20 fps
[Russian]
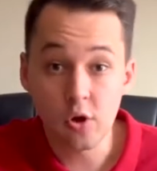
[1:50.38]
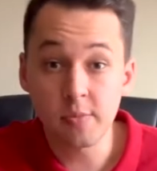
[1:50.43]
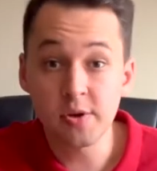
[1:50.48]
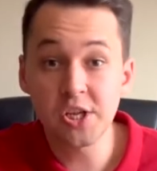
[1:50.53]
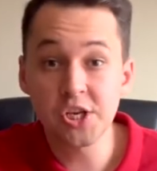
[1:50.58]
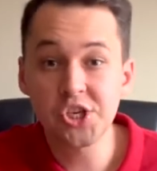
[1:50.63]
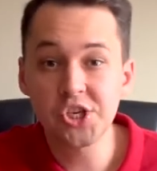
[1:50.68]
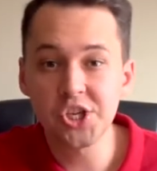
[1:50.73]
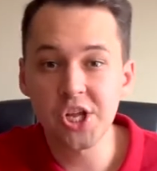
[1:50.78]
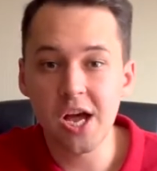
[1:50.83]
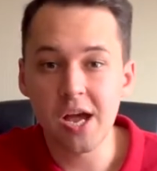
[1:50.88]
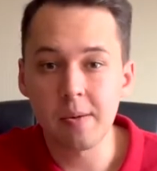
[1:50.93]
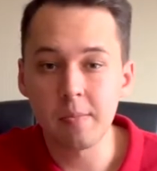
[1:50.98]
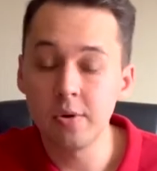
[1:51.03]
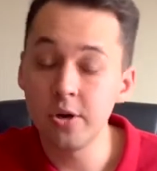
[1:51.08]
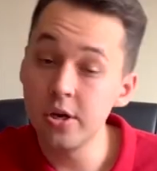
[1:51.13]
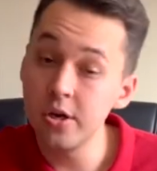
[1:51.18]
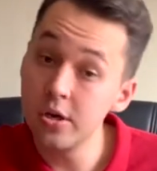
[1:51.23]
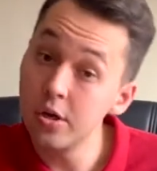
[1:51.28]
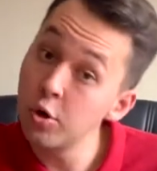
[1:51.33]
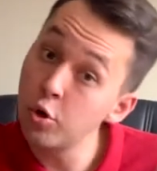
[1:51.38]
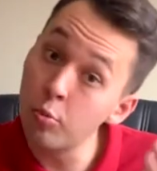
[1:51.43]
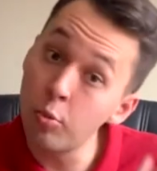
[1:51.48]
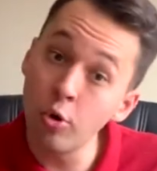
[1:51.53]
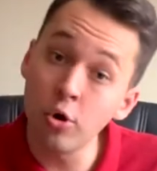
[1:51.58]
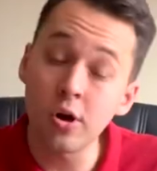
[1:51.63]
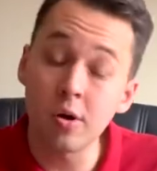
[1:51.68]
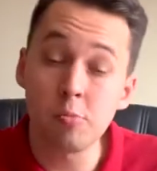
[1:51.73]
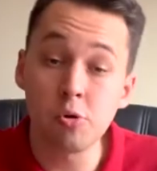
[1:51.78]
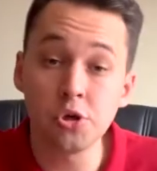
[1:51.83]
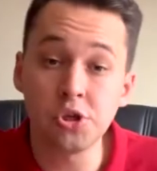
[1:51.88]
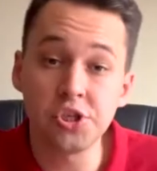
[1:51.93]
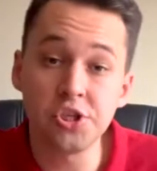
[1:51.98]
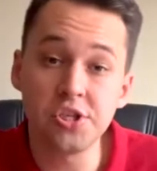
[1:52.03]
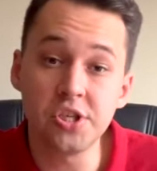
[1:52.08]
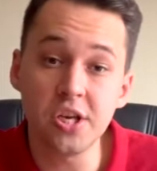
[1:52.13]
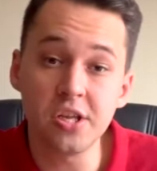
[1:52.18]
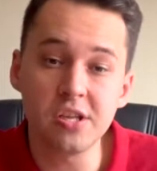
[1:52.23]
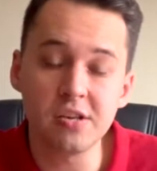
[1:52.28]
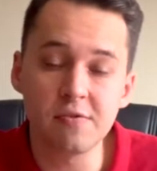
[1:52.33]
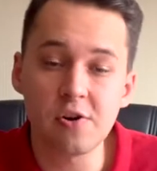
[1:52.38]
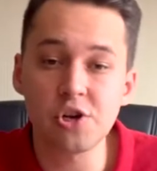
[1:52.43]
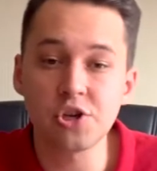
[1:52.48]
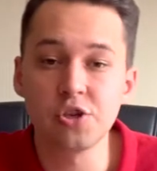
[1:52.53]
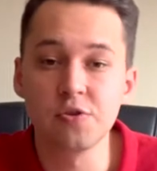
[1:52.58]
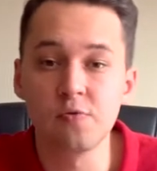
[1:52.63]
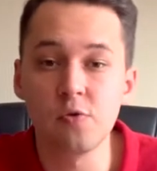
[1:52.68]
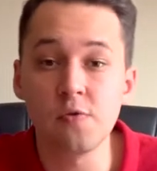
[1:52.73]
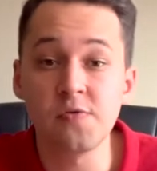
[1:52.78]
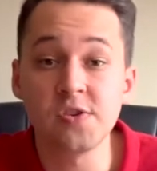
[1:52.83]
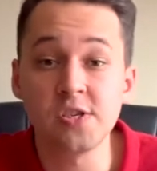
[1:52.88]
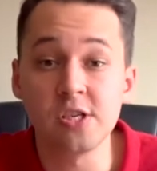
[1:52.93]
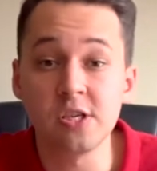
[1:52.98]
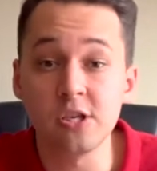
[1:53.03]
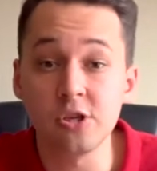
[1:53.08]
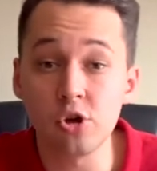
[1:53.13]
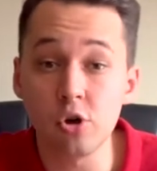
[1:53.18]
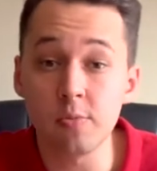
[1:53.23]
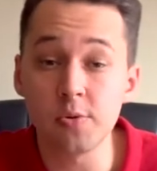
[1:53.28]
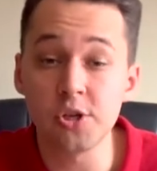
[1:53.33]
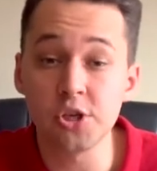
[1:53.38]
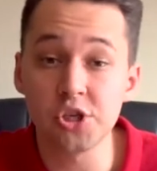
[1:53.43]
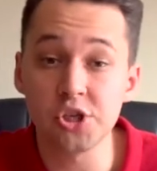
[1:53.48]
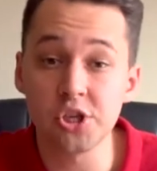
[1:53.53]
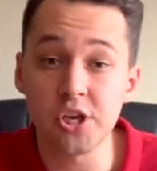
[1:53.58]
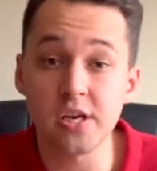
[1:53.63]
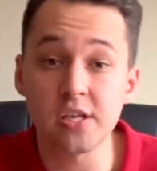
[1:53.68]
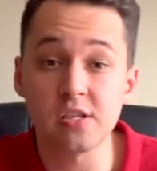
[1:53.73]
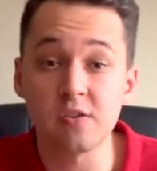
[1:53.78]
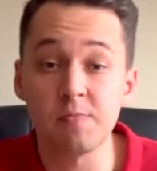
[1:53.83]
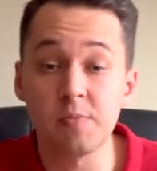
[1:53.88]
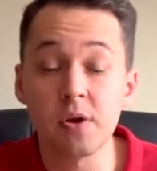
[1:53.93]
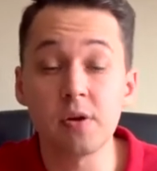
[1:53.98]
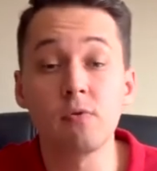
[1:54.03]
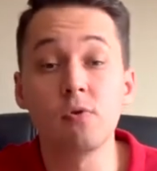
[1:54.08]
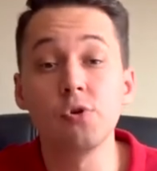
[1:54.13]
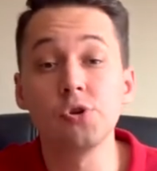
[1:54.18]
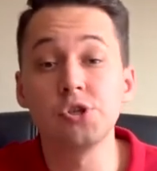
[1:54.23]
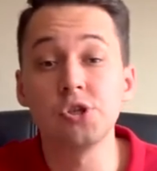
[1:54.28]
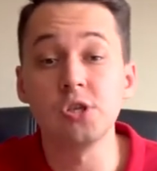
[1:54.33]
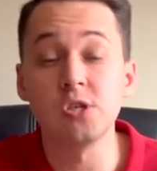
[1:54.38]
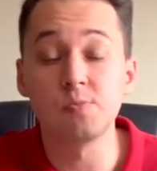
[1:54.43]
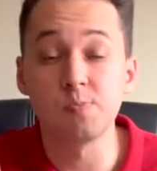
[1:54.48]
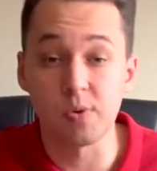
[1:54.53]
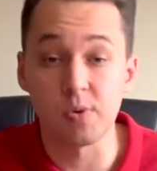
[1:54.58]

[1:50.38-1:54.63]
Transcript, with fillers: Ну а мы начинаем. И любой рабочий день, неважно в офисе или дома, начинается в первую очередь с